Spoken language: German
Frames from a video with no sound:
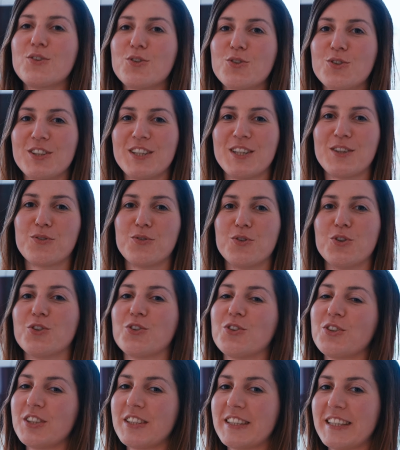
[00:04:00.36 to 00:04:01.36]
So, jetzt würde
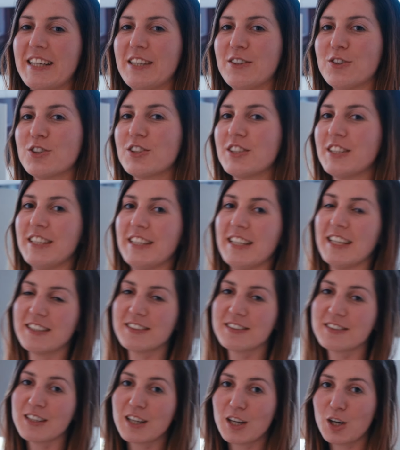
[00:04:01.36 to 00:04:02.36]
ich euch gerne noch den
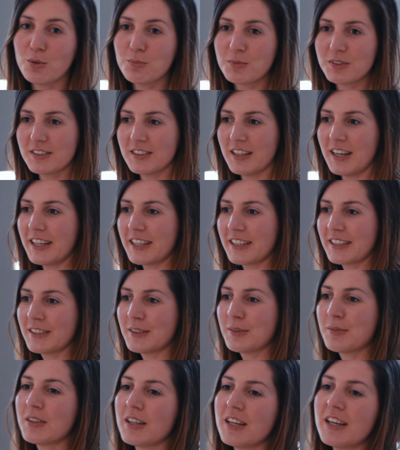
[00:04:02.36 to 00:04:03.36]
letzten Raum
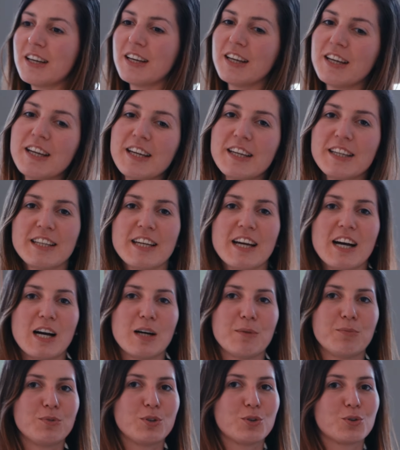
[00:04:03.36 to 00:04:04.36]
zeigen. Hier
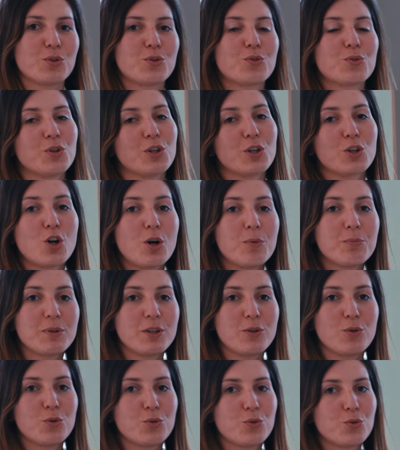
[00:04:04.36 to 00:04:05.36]
haben wir uns so eine
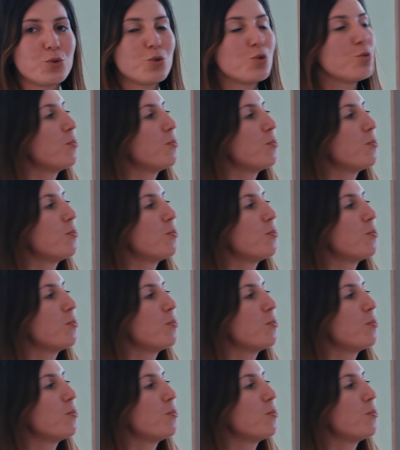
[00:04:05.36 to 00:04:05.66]
Kombilösung